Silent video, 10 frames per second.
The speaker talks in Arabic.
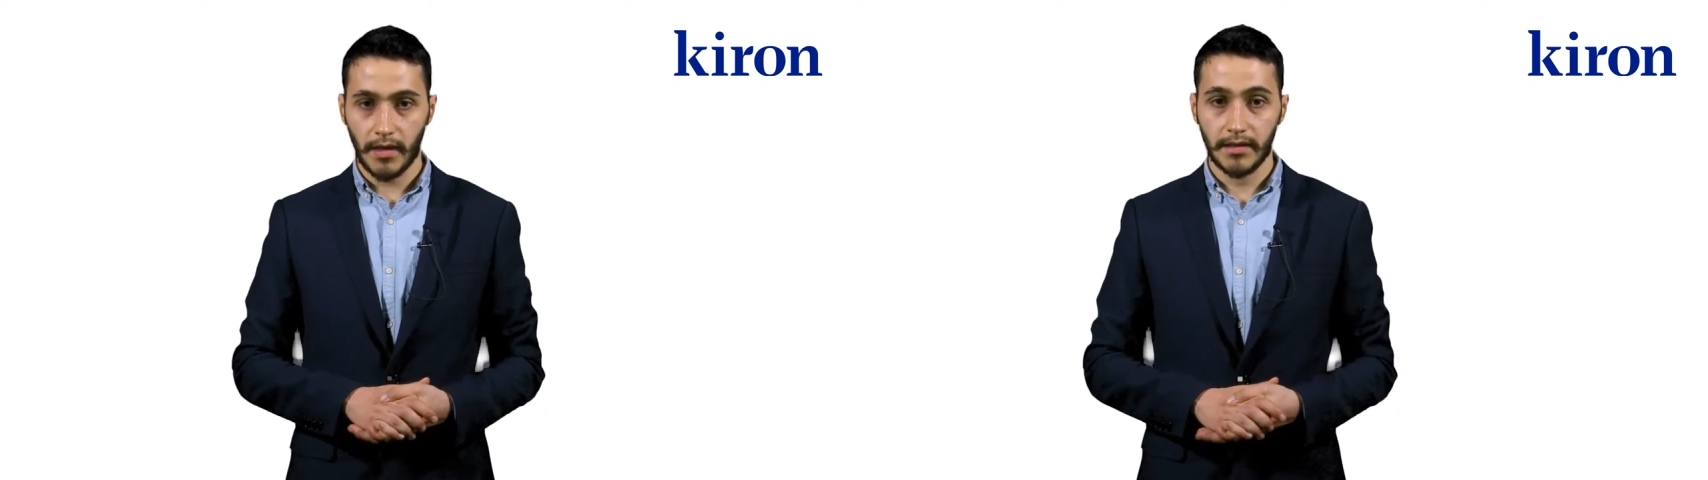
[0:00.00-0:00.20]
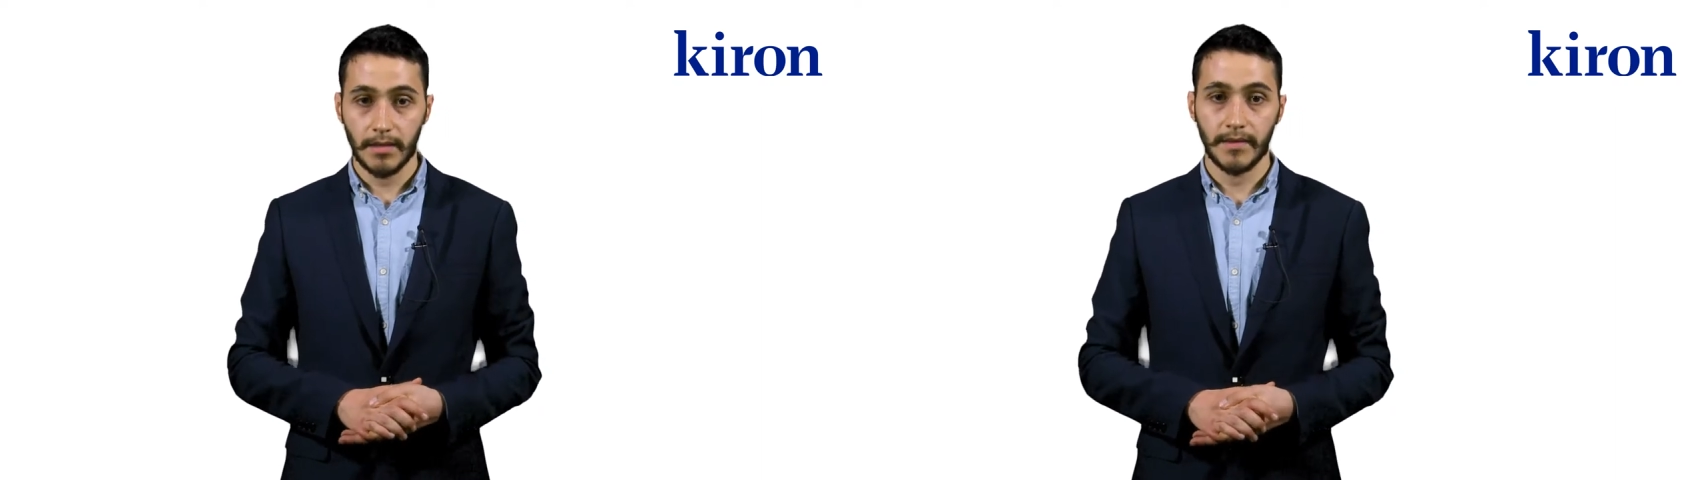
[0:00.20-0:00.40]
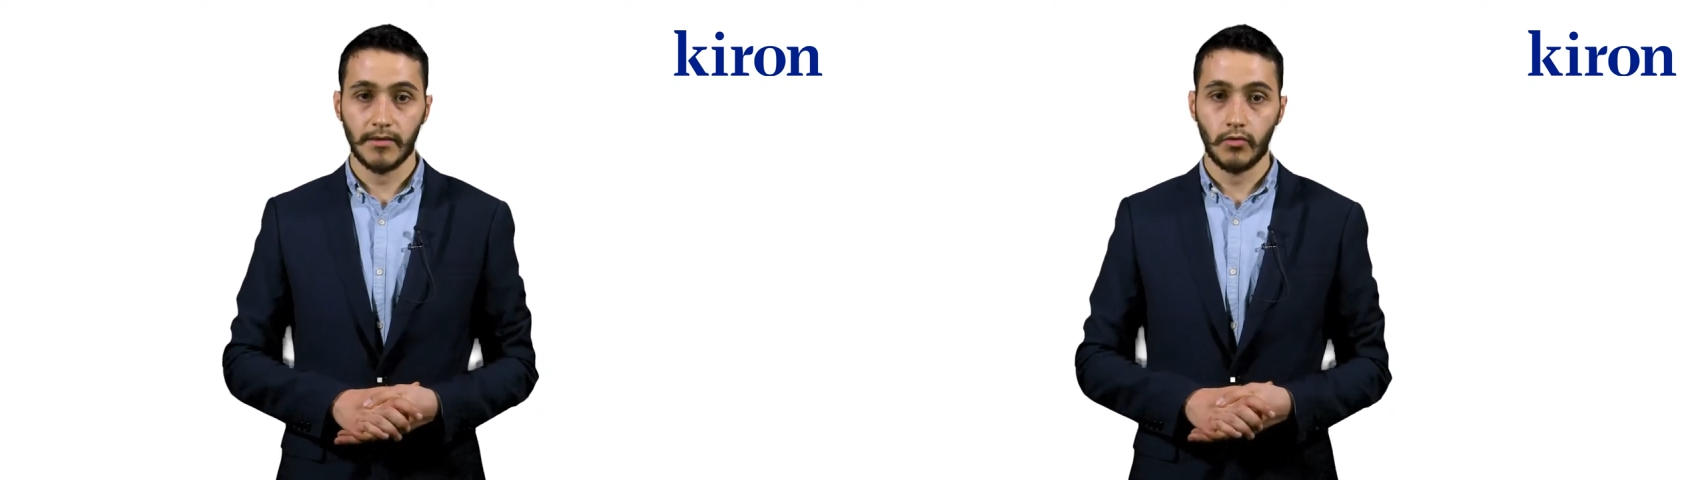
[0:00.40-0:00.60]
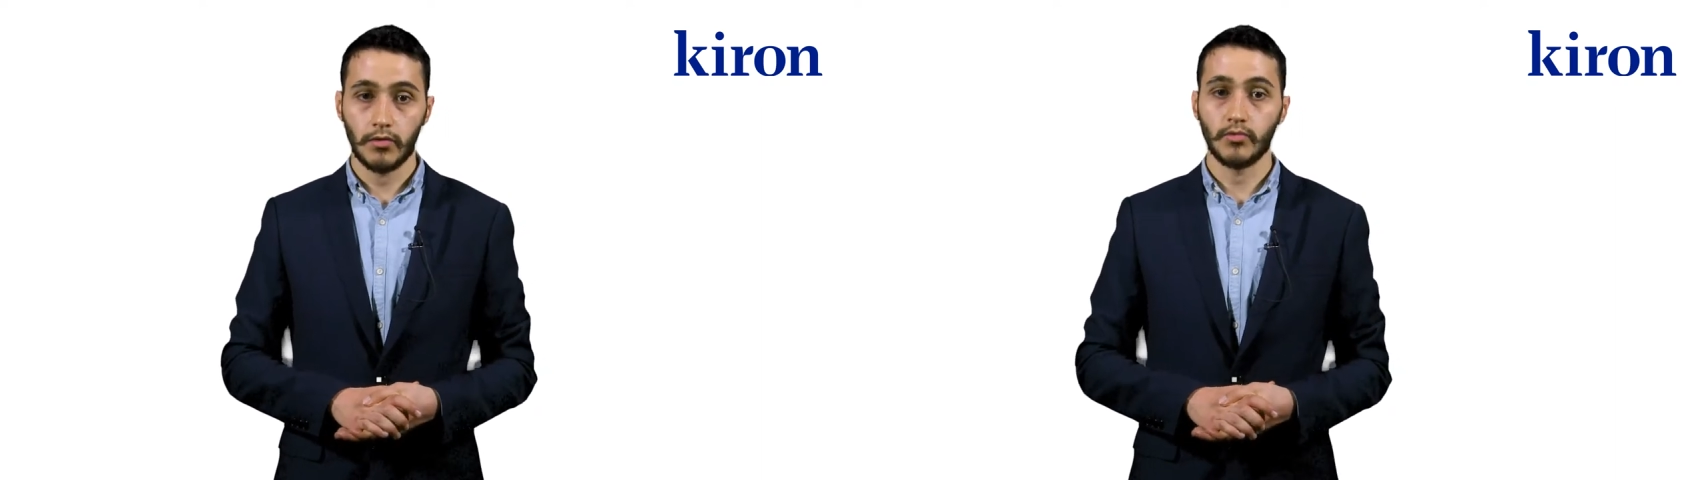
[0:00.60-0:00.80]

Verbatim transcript: عندما تكون